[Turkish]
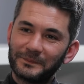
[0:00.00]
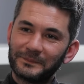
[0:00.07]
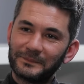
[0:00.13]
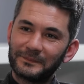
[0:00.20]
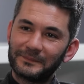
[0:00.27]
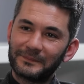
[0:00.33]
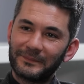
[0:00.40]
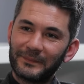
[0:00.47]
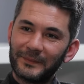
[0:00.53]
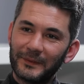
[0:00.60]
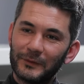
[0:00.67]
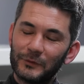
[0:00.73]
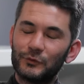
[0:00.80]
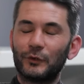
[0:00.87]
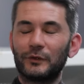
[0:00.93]
gerçekten
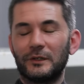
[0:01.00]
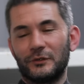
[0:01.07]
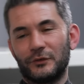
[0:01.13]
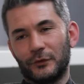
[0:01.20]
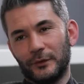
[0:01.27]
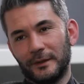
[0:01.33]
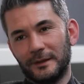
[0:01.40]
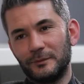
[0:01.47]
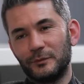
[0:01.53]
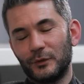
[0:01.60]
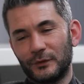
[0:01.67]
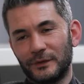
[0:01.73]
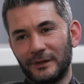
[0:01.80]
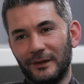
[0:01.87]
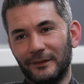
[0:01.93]
hocam. Çok teşekkür ederim,
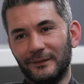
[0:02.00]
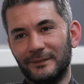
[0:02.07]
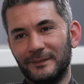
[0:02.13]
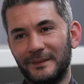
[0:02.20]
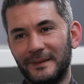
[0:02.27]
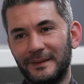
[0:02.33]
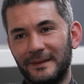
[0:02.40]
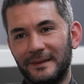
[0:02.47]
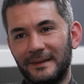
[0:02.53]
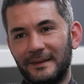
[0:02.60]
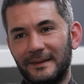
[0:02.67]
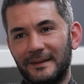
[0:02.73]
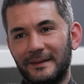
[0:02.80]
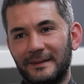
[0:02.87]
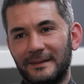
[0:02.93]
çok sağ olun.
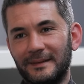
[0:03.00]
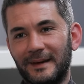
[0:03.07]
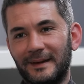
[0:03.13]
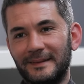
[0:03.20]
Yani,